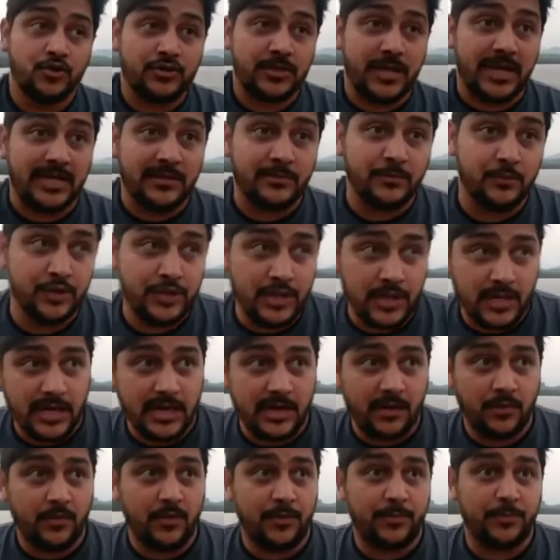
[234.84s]
उस रात मुझे
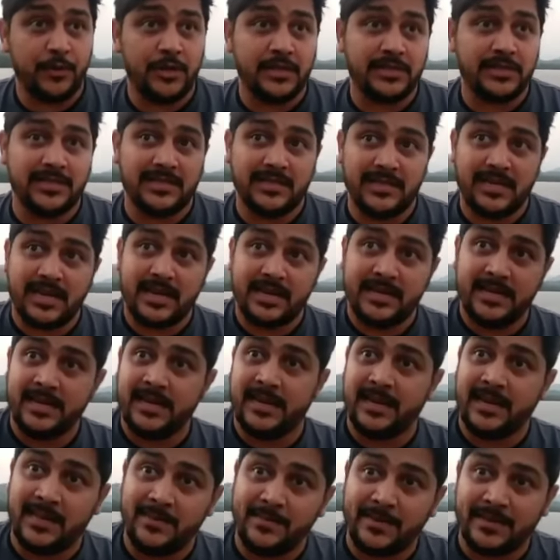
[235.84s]
अगर वो पुलिस अधिकारी
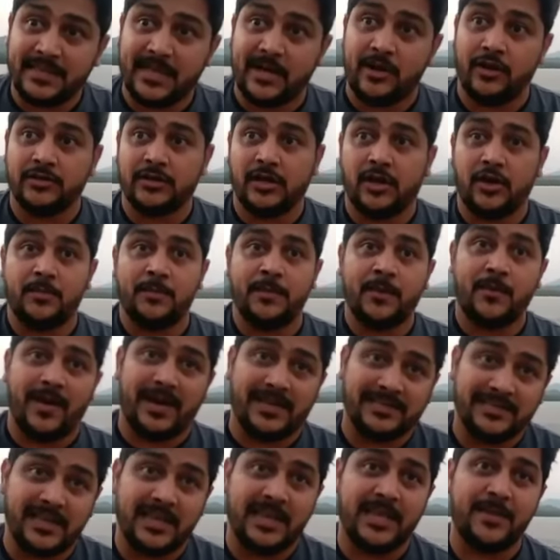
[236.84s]
ने नहीं बताया होता और मैं
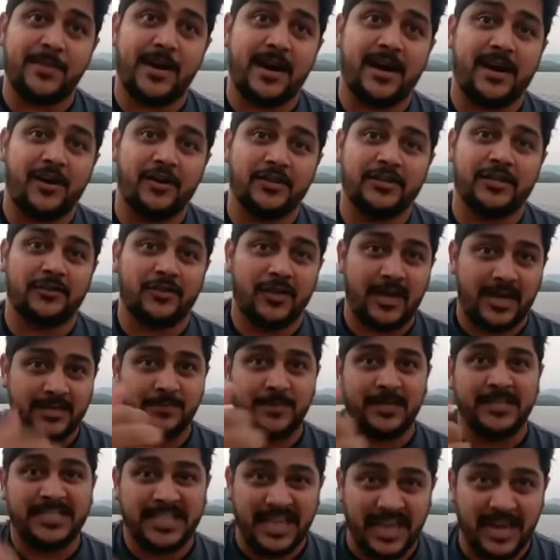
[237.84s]
वहाँ से नहीं भागा होता तो आज
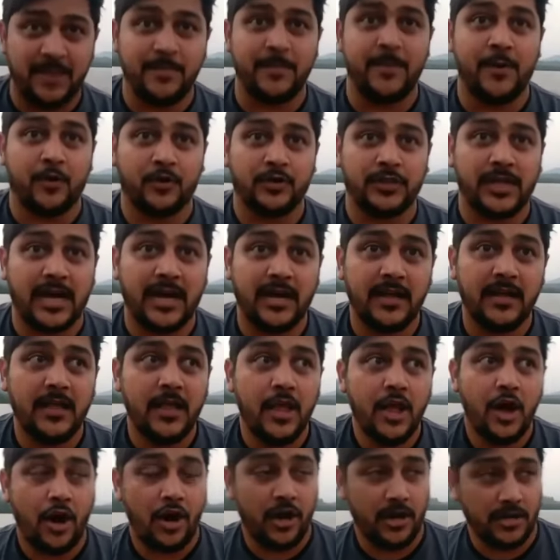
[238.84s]
मैं जेल में होता
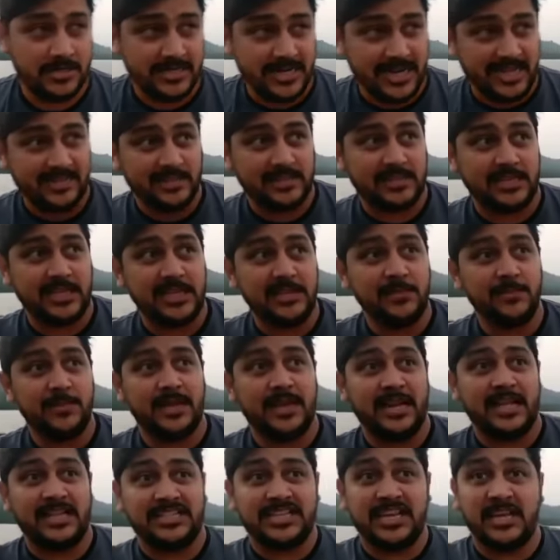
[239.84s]
और शायद तीन
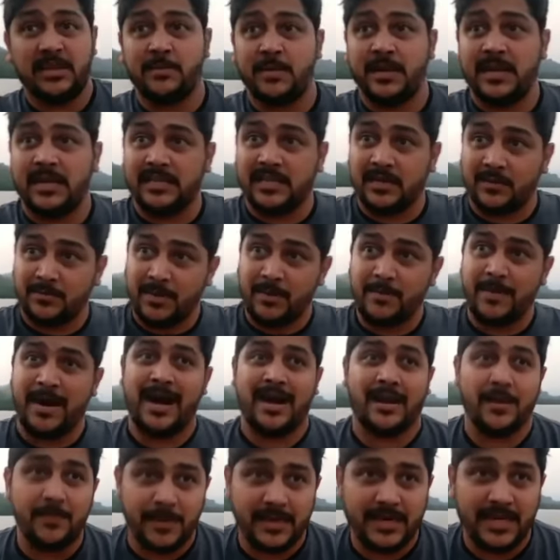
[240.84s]
महीना छः महीने तक मैं
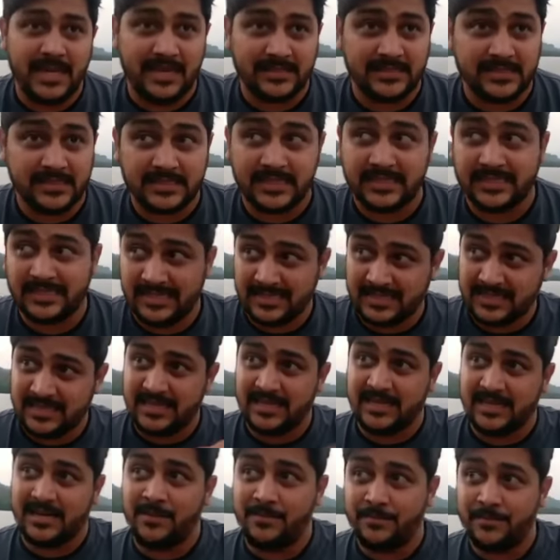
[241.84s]
बाहर भी नहीं आ सकता था
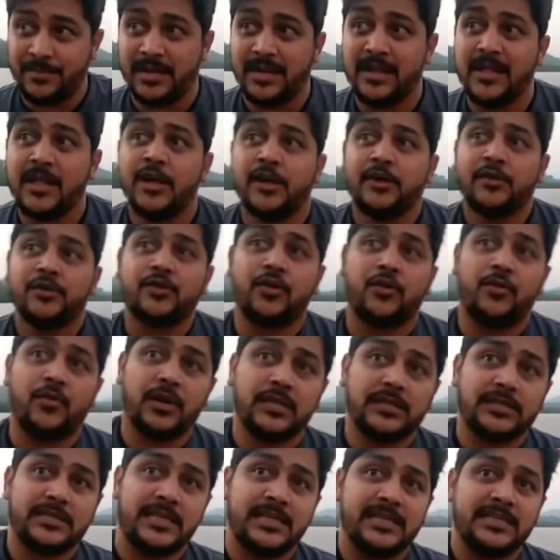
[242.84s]
इतने गंभीर तो
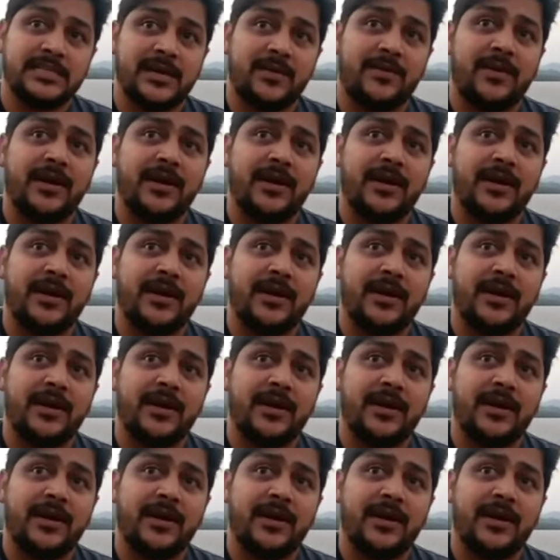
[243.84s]
वो तीन